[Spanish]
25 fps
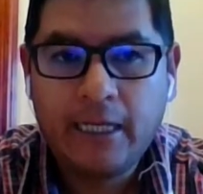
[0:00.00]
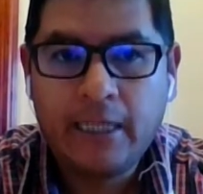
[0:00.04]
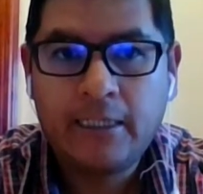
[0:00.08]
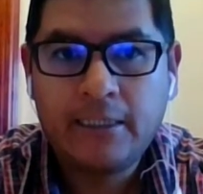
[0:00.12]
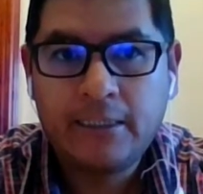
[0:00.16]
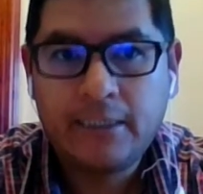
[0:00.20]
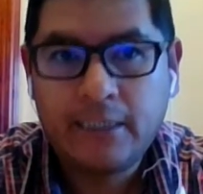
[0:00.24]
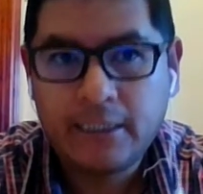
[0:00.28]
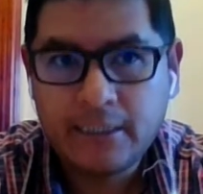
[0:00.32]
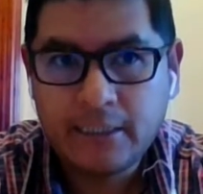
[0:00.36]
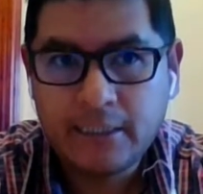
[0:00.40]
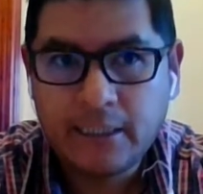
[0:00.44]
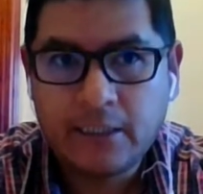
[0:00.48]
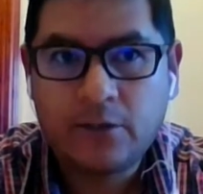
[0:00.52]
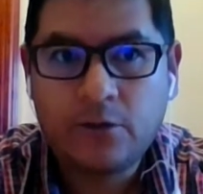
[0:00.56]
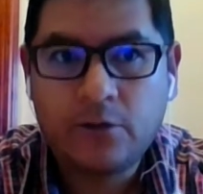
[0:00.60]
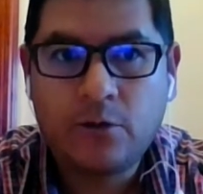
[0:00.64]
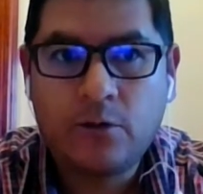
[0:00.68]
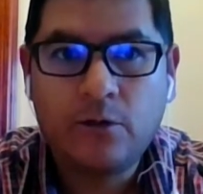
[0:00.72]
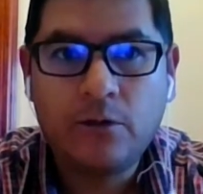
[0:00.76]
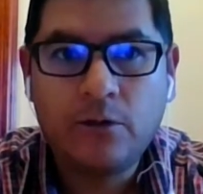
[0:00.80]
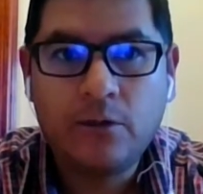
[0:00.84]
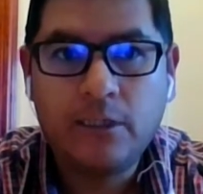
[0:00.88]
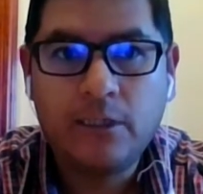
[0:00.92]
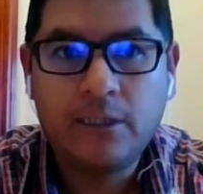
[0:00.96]
este
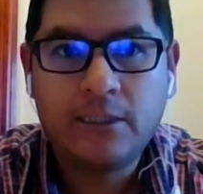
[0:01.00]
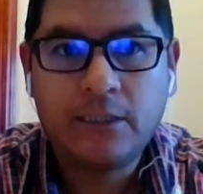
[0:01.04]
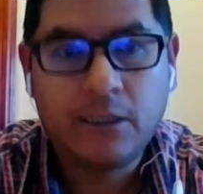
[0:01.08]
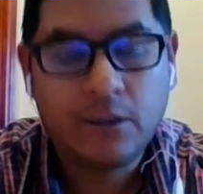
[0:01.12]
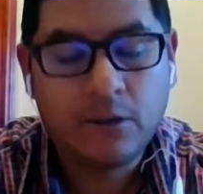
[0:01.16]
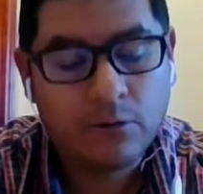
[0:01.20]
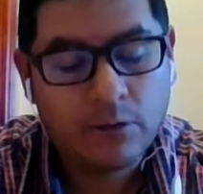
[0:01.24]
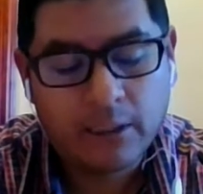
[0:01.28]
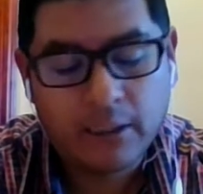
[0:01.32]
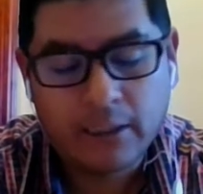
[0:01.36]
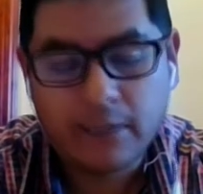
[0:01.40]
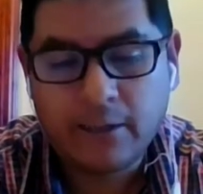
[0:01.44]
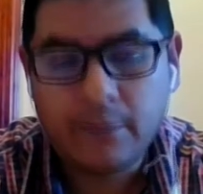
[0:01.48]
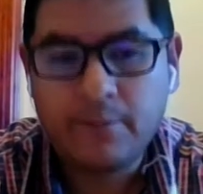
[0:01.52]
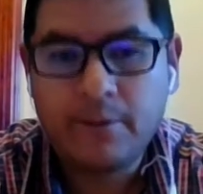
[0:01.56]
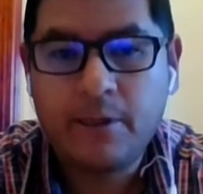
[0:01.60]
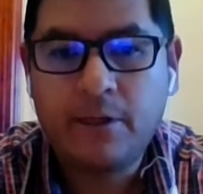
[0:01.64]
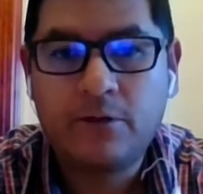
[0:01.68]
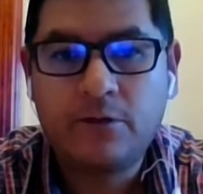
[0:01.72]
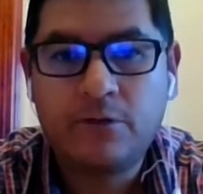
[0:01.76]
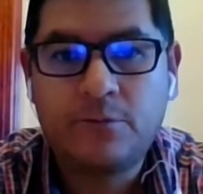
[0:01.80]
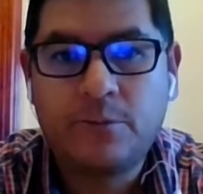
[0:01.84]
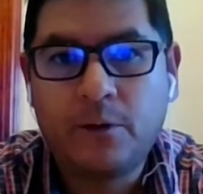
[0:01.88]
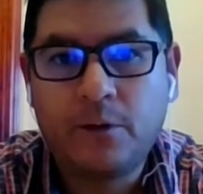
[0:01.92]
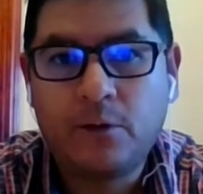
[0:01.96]
sector, es algo que también
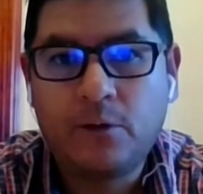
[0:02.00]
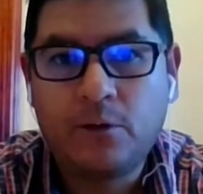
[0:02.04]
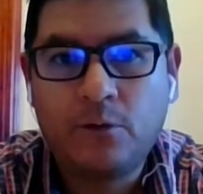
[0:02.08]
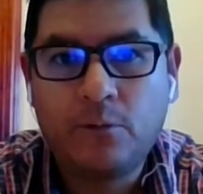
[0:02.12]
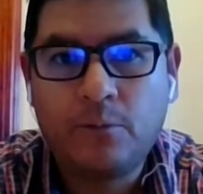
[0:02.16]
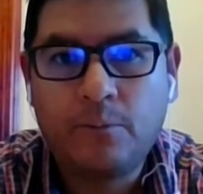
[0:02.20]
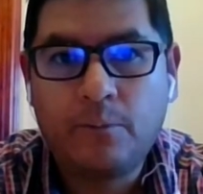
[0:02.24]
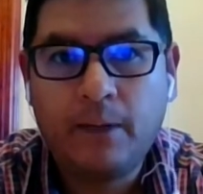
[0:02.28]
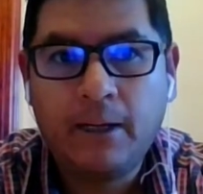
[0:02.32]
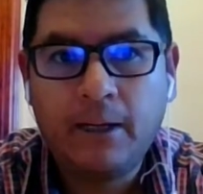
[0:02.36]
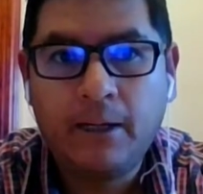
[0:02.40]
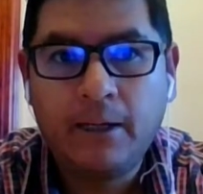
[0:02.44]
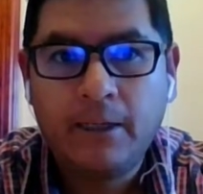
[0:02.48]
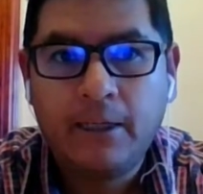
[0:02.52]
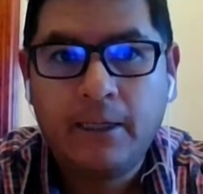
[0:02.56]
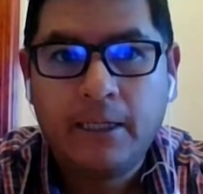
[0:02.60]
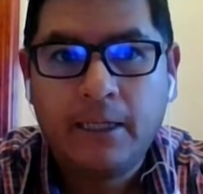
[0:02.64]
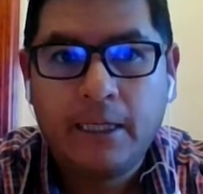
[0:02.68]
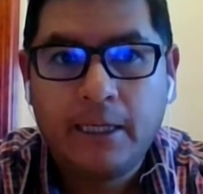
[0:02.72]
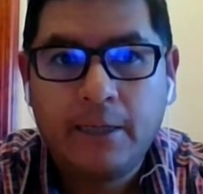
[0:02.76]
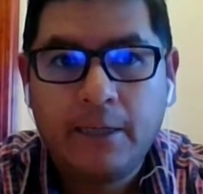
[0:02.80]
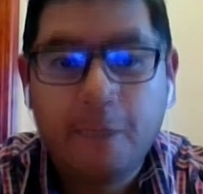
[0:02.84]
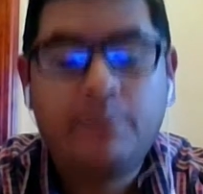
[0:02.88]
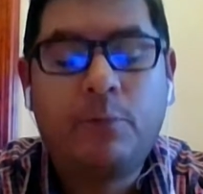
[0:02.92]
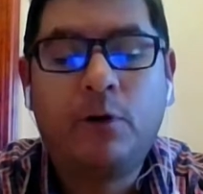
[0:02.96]
nos preocupa
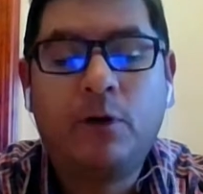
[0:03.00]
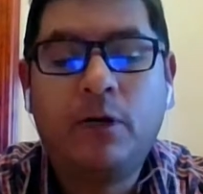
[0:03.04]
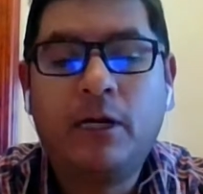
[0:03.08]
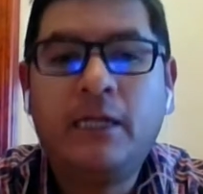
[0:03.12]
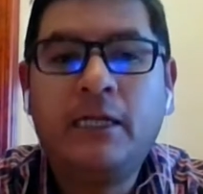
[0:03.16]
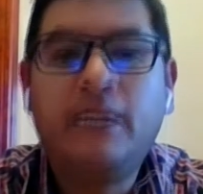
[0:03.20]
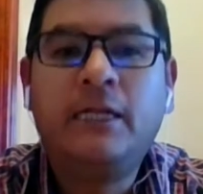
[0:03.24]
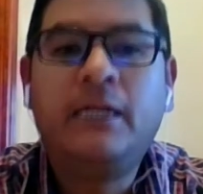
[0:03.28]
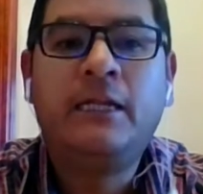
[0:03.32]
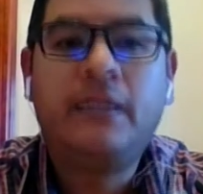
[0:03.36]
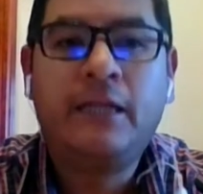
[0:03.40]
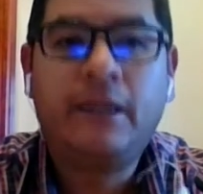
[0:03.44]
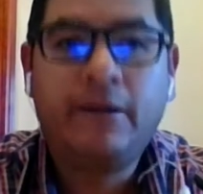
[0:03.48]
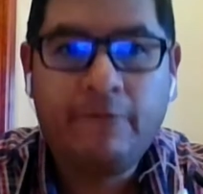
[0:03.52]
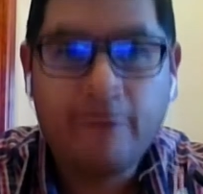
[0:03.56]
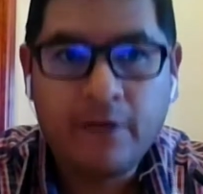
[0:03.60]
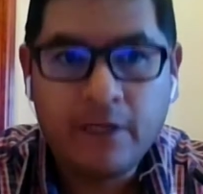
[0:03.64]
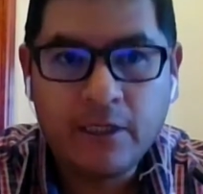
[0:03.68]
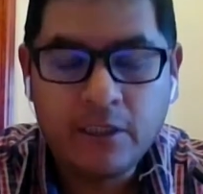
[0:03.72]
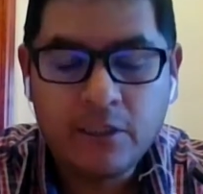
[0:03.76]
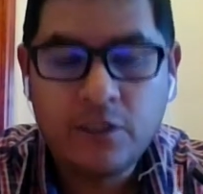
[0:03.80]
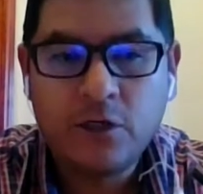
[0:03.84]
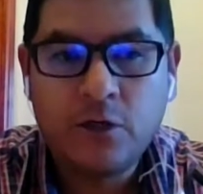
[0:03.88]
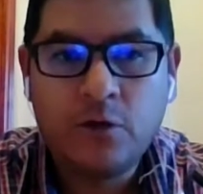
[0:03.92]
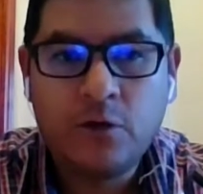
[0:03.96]
y ponen en
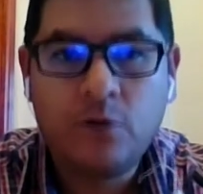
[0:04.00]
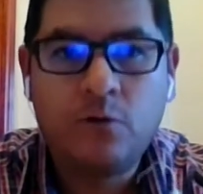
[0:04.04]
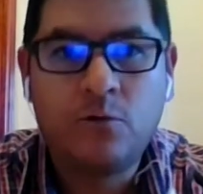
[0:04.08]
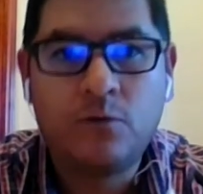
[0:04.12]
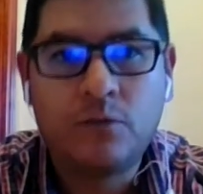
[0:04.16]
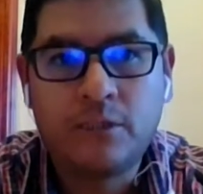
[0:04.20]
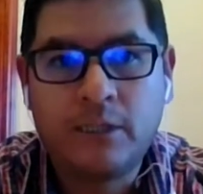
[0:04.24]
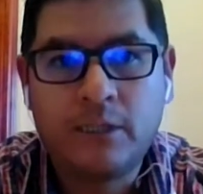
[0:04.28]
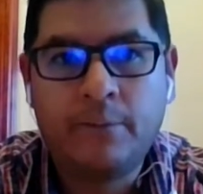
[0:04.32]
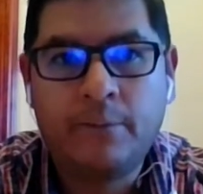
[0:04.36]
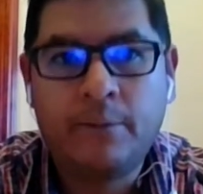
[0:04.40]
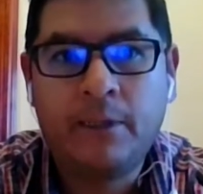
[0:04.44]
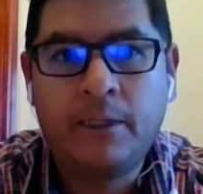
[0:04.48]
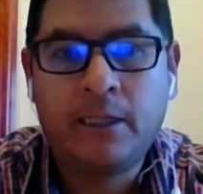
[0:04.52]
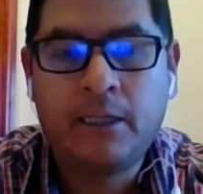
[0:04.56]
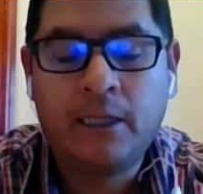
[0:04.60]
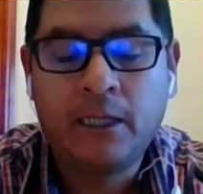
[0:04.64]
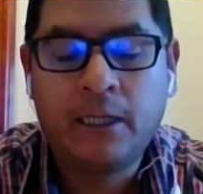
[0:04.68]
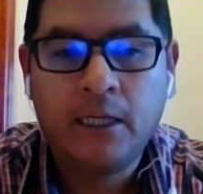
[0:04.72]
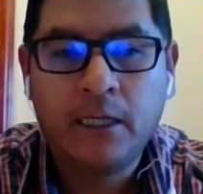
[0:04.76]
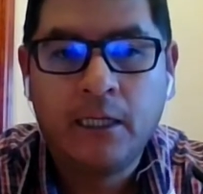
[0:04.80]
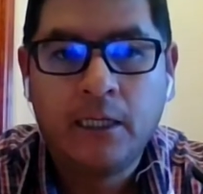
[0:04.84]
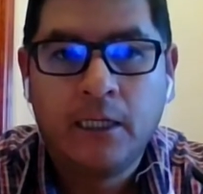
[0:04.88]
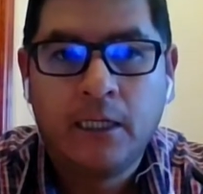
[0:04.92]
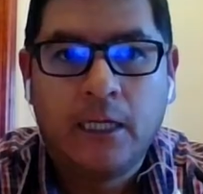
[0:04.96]
indefensión
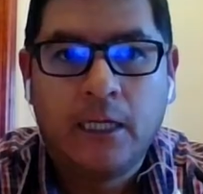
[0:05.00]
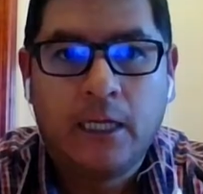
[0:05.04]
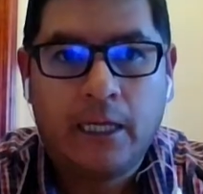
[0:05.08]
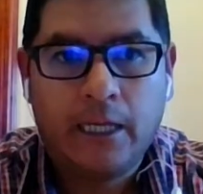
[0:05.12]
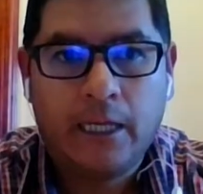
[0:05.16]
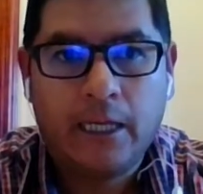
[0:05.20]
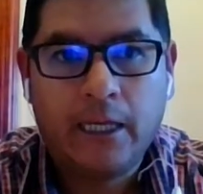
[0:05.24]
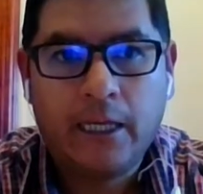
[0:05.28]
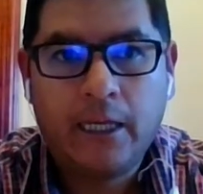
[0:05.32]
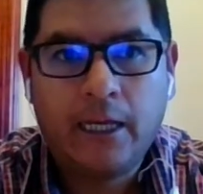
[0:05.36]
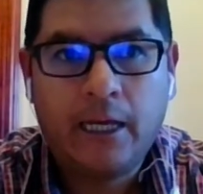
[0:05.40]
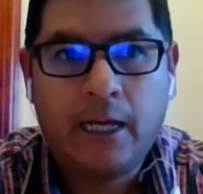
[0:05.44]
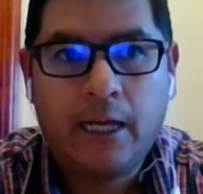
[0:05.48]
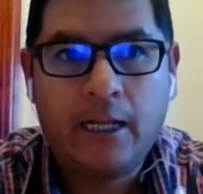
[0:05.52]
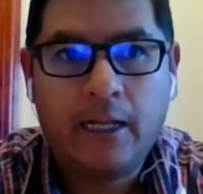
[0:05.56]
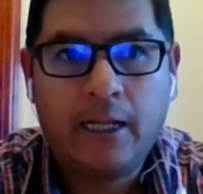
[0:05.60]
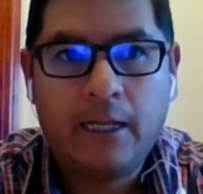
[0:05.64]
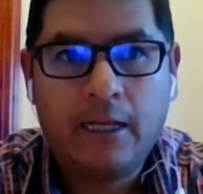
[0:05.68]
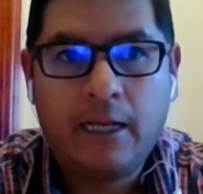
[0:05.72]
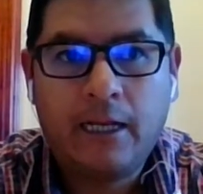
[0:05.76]
justamente eh, a,